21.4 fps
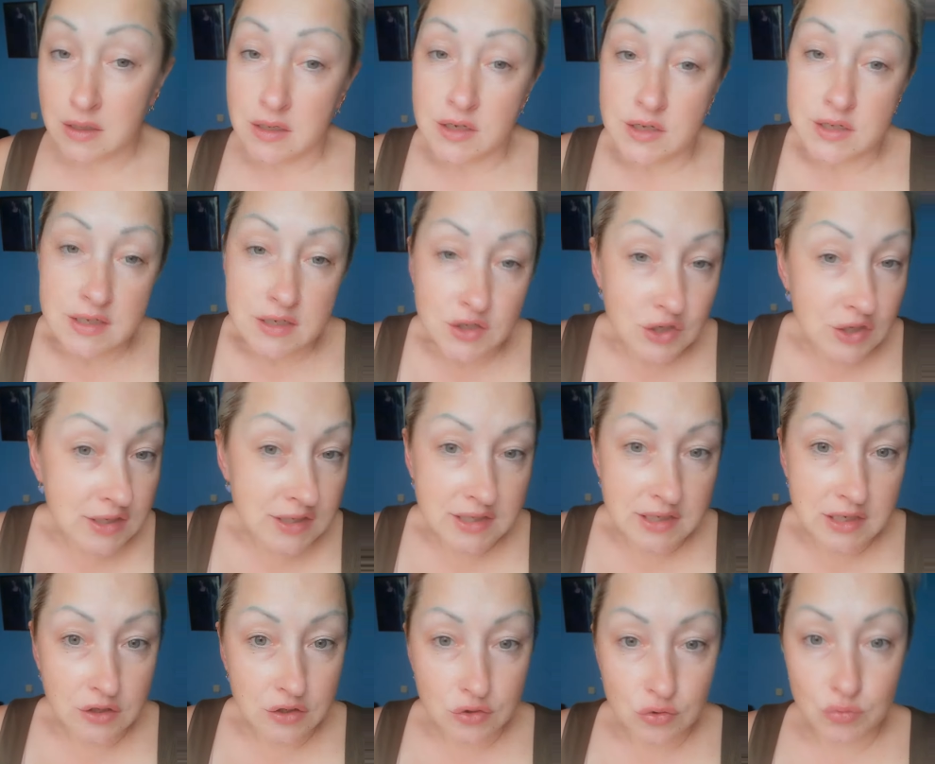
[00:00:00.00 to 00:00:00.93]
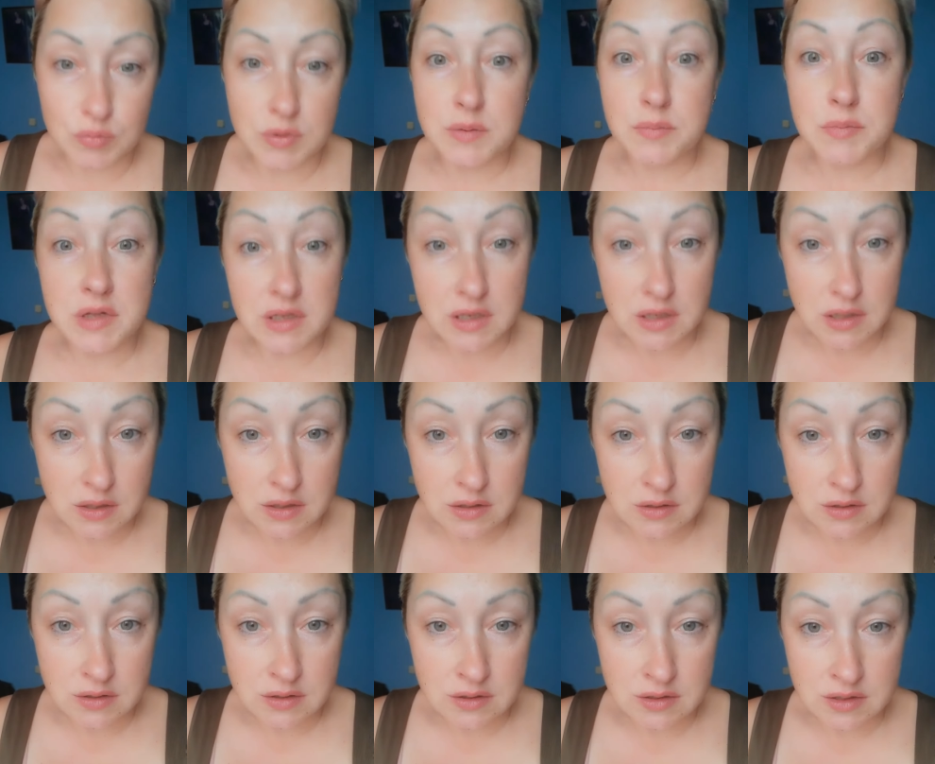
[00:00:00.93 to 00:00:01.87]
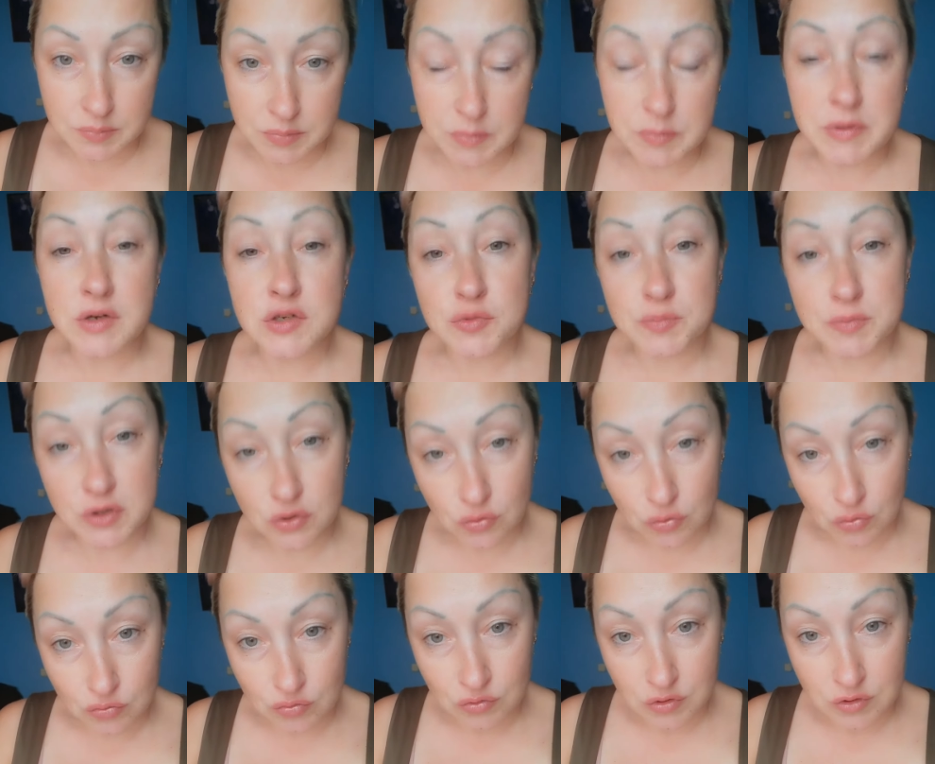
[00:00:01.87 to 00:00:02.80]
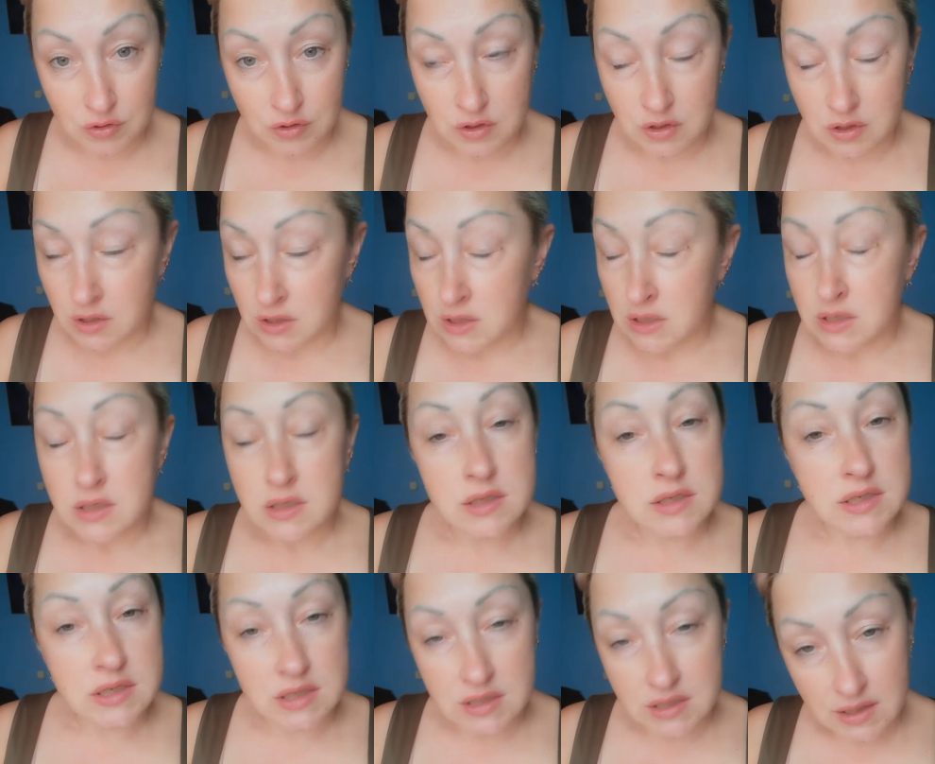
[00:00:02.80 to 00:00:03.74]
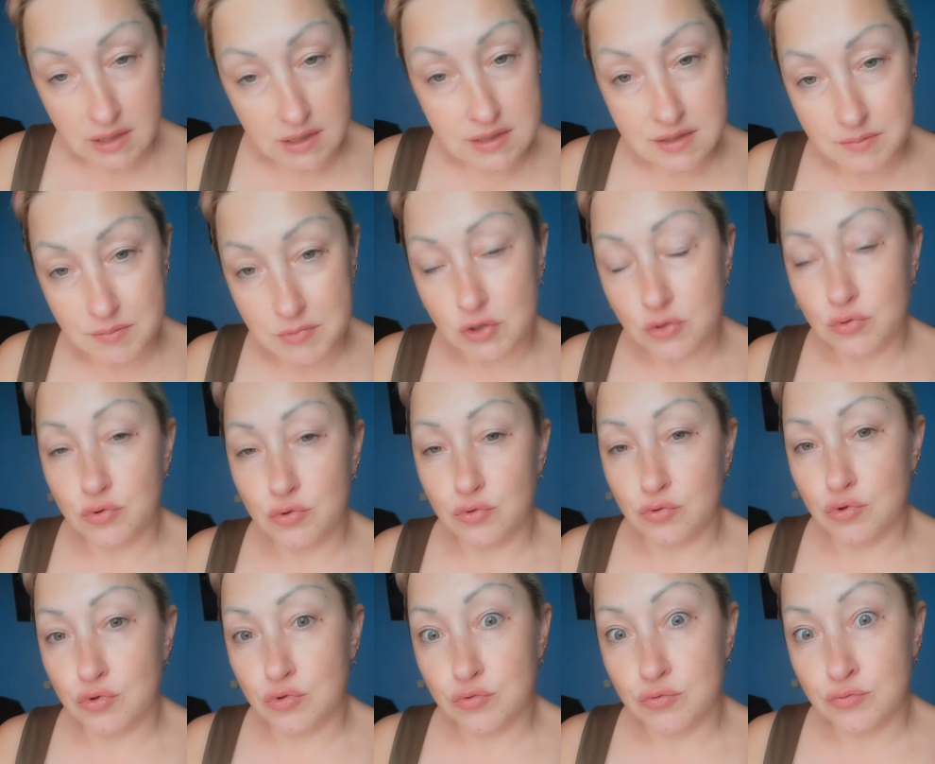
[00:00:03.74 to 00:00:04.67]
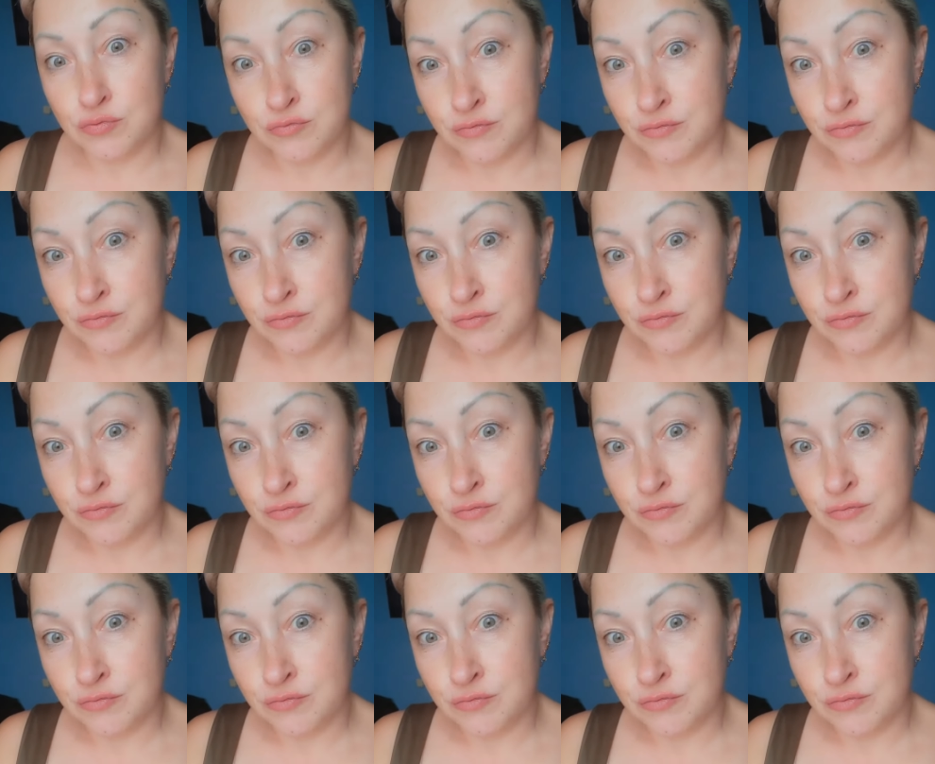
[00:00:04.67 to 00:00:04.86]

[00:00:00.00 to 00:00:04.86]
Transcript: Сейчас сделаю мармелад, типа маршмеллоу. Съедят за милую душу.